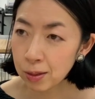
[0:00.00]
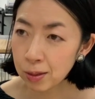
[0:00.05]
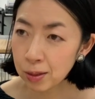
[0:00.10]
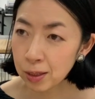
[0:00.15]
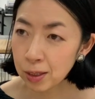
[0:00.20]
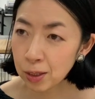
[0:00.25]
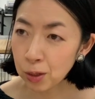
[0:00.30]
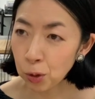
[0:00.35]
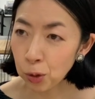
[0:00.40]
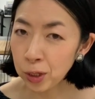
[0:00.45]

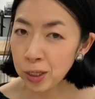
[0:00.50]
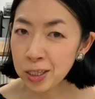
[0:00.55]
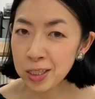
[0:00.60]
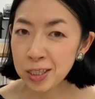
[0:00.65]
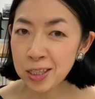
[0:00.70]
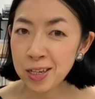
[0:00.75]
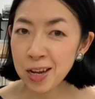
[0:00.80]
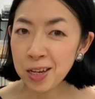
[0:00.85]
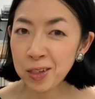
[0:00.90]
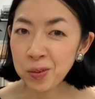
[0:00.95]
拒否
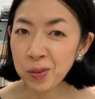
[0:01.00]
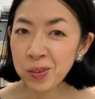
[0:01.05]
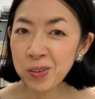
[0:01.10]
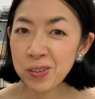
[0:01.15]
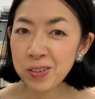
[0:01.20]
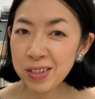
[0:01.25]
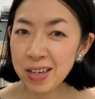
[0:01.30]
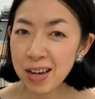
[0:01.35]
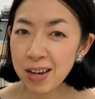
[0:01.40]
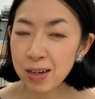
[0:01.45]
しないとい
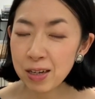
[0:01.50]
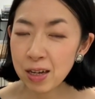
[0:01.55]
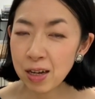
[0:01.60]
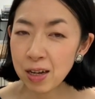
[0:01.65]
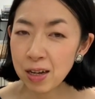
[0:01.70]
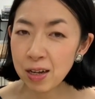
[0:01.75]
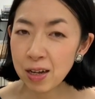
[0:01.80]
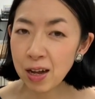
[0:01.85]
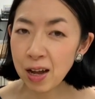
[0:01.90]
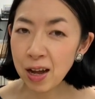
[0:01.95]
うか「
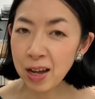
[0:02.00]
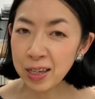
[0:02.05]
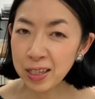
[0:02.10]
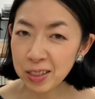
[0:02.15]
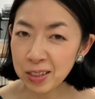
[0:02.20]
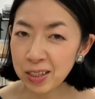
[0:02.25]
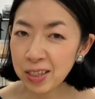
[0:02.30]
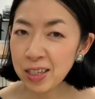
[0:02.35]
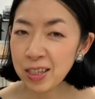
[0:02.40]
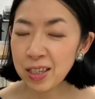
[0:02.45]
愛」っ
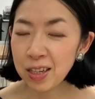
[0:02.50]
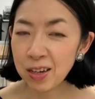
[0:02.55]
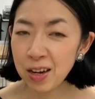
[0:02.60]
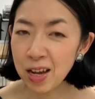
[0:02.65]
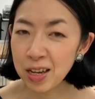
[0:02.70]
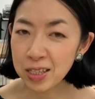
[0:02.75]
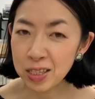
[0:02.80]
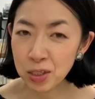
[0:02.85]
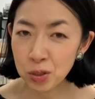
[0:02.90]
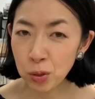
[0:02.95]
て聞いたら「
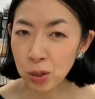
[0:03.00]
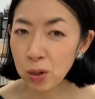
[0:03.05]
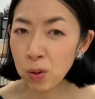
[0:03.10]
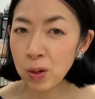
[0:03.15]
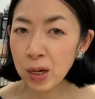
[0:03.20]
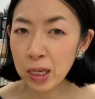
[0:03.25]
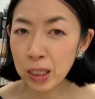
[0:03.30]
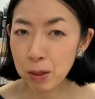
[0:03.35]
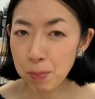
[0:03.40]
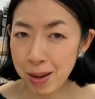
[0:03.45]
あじゃあそれを
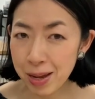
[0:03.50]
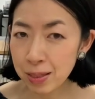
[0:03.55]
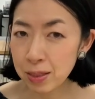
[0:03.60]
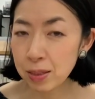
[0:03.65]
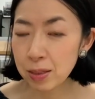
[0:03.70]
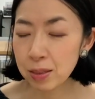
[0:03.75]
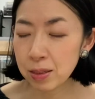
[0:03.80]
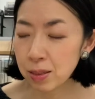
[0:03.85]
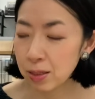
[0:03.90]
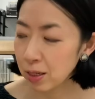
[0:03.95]
書きま
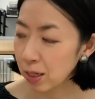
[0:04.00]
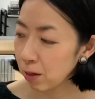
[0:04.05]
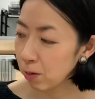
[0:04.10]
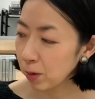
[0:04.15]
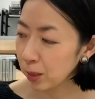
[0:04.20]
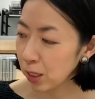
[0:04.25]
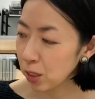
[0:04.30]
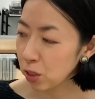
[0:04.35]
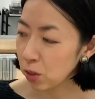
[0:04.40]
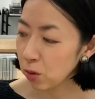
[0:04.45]
す」
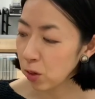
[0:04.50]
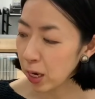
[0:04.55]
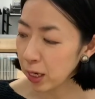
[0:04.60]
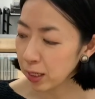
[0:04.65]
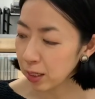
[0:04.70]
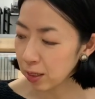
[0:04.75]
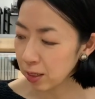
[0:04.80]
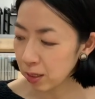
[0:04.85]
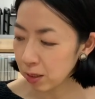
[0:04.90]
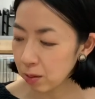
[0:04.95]
私の愛
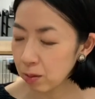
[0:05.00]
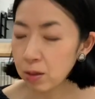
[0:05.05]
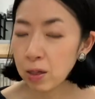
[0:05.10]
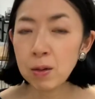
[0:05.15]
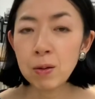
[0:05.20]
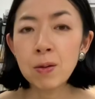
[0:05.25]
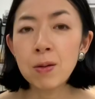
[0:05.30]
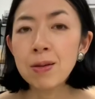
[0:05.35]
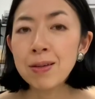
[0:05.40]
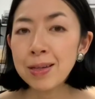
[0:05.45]
ですってい
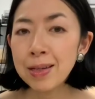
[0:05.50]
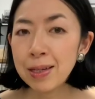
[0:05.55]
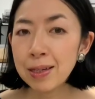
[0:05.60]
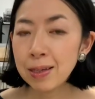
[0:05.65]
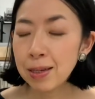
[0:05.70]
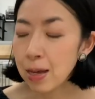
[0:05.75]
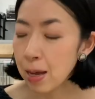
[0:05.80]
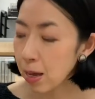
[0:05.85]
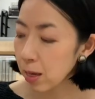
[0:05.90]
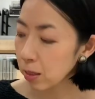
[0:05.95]
うふうに
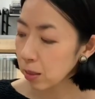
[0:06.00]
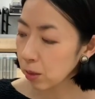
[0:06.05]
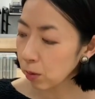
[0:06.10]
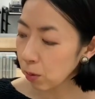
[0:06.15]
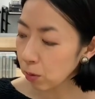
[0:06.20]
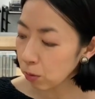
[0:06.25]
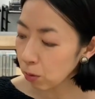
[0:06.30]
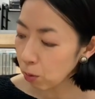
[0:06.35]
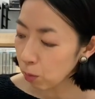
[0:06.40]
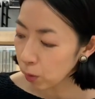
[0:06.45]
すご
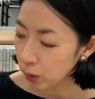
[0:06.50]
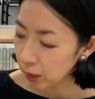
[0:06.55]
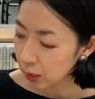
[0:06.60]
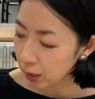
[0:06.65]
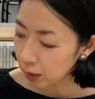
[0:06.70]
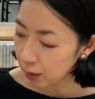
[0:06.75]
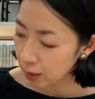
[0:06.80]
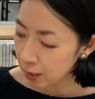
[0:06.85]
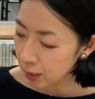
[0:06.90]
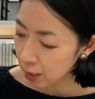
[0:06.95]
く思い切っ
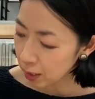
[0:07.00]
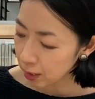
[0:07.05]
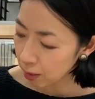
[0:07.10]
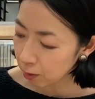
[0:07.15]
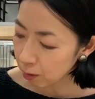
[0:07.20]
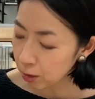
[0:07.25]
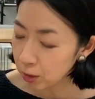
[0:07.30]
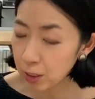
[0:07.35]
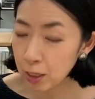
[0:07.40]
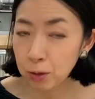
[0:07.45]
て制
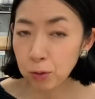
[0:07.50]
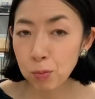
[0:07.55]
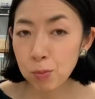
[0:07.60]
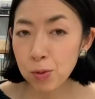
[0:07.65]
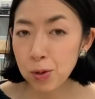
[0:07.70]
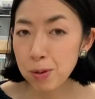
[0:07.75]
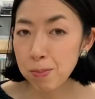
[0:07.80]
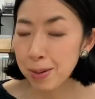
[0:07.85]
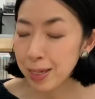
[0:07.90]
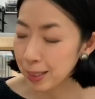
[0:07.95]
作したと思
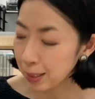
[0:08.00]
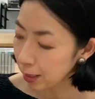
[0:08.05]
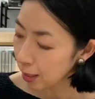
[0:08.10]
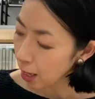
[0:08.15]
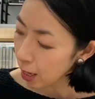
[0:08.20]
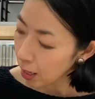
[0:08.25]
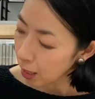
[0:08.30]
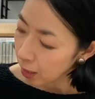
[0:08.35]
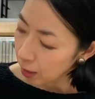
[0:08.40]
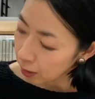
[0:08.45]
います
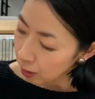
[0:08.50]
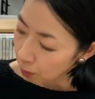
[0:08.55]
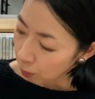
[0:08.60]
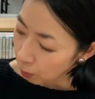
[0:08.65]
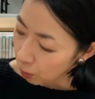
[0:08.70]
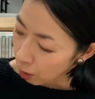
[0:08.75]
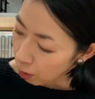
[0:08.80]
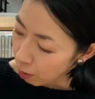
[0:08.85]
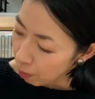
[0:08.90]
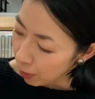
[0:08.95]
こ
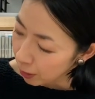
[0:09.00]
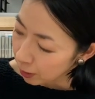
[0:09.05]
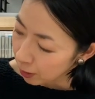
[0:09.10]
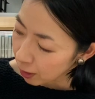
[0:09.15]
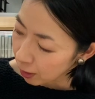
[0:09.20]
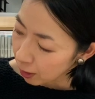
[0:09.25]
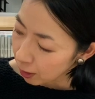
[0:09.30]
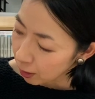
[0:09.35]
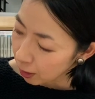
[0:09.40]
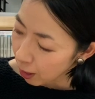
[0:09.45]
れは真ん
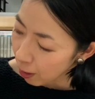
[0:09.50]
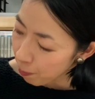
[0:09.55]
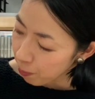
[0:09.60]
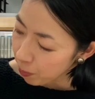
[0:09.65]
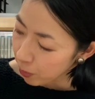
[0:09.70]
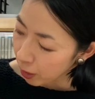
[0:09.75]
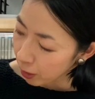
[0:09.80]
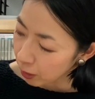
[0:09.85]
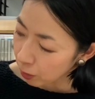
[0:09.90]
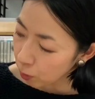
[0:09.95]
中
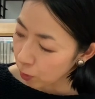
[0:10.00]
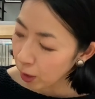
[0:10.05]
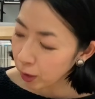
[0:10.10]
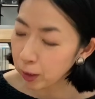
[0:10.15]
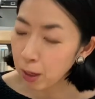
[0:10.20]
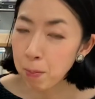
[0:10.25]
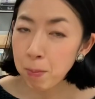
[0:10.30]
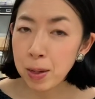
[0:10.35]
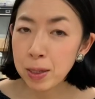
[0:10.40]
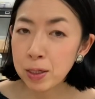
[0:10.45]
が愛の
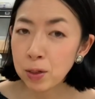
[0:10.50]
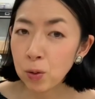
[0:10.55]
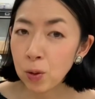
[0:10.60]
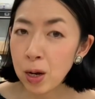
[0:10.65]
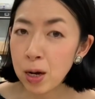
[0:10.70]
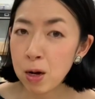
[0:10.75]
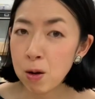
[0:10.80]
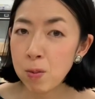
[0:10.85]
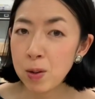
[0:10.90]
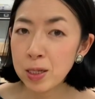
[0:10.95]
塊を
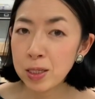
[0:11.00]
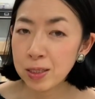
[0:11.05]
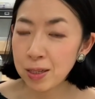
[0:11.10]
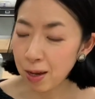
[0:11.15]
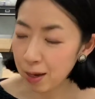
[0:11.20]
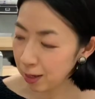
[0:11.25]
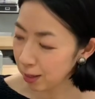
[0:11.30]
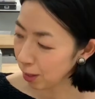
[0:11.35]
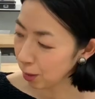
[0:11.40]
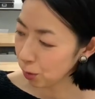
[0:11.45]
表した
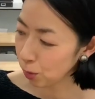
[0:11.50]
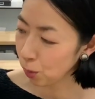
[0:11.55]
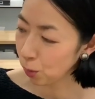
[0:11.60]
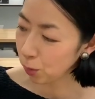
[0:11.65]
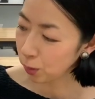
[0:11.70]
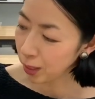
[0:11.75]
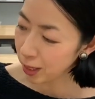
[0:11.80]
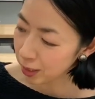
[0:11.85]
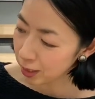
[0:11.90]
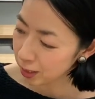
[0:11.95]
絵だそ
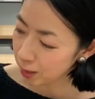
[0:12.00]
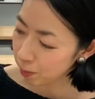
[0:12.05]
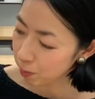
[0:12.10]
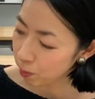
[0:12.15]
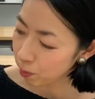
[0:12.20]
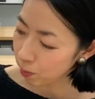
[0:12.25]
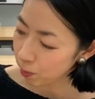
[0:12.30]
うです